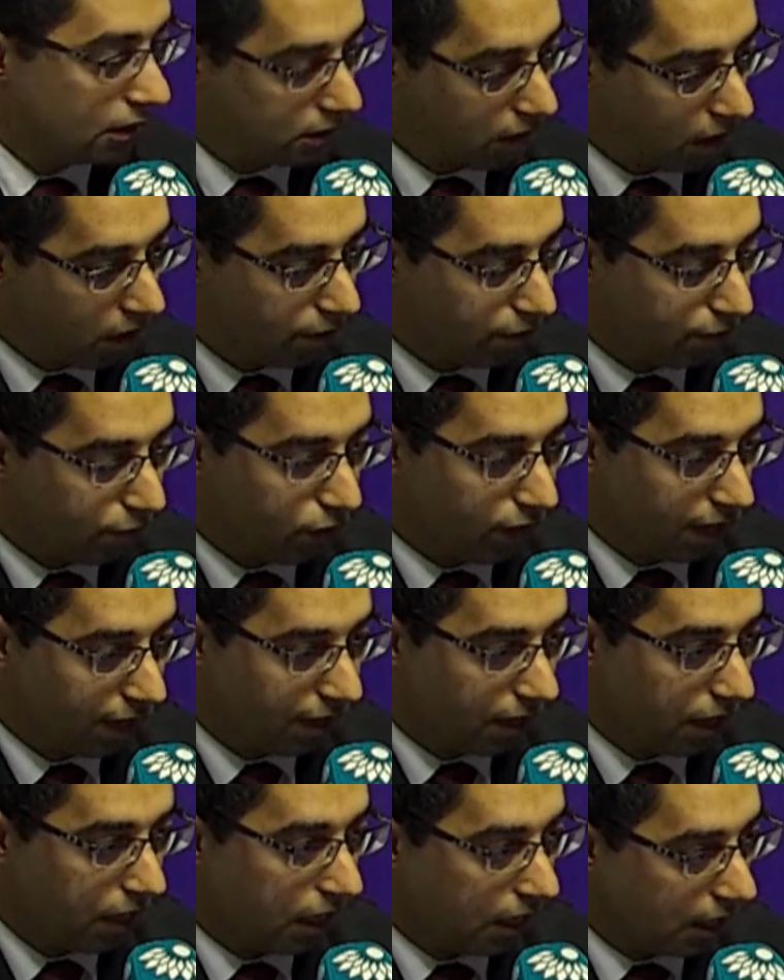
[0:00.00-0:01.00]

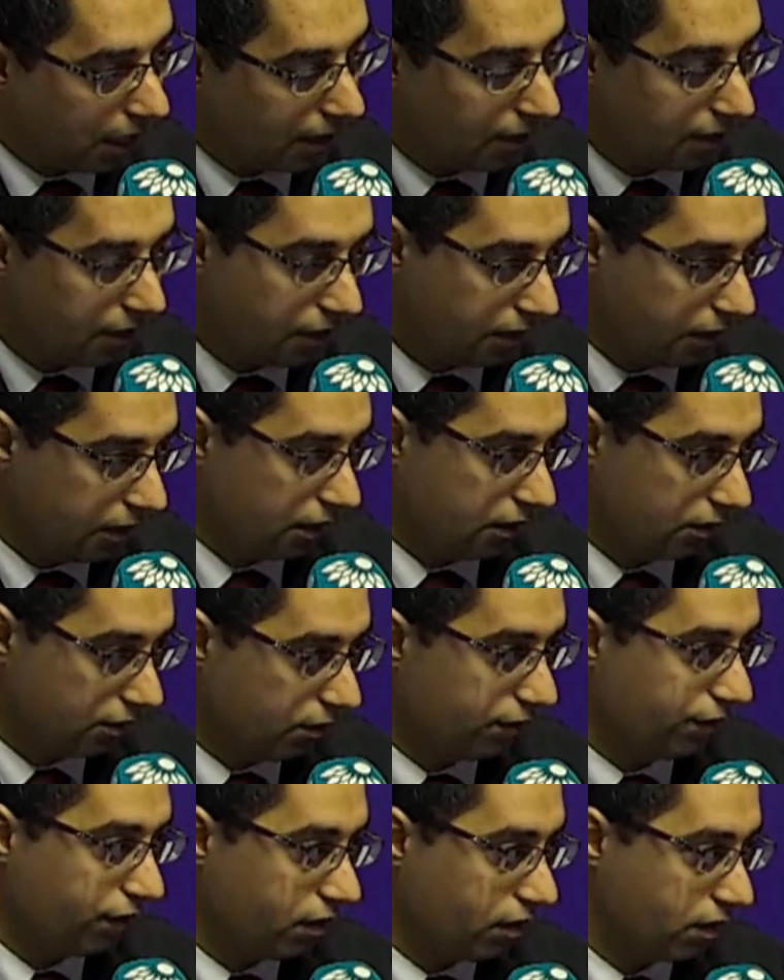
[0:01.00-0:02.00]
التحفظ على هذه
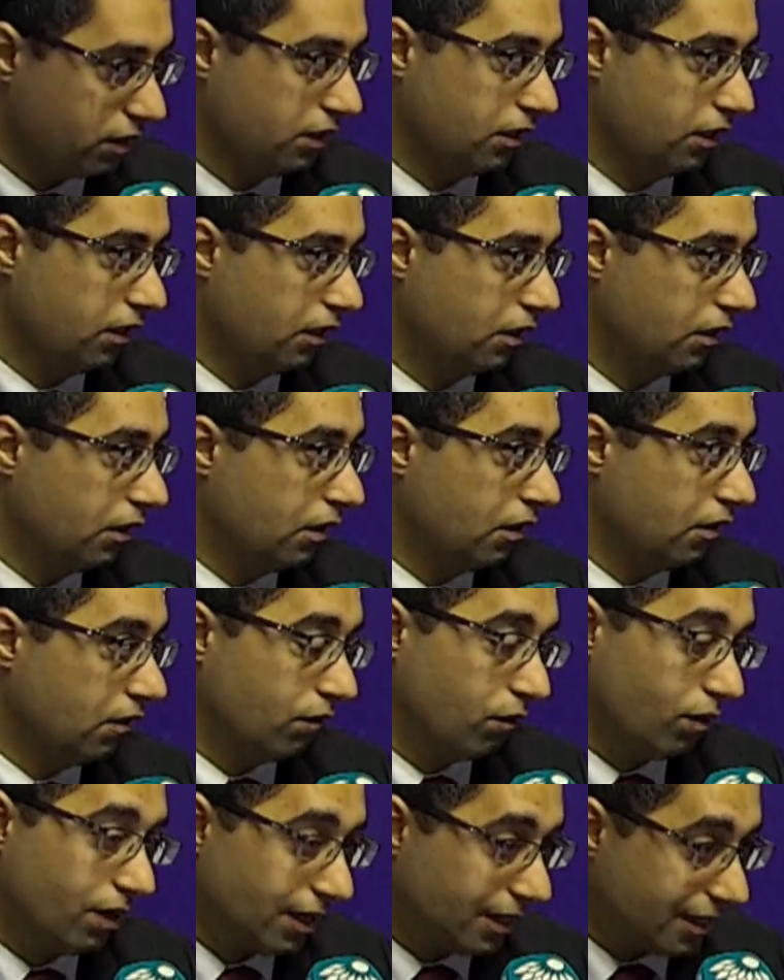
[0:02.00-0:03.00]
الاتفاقية مم.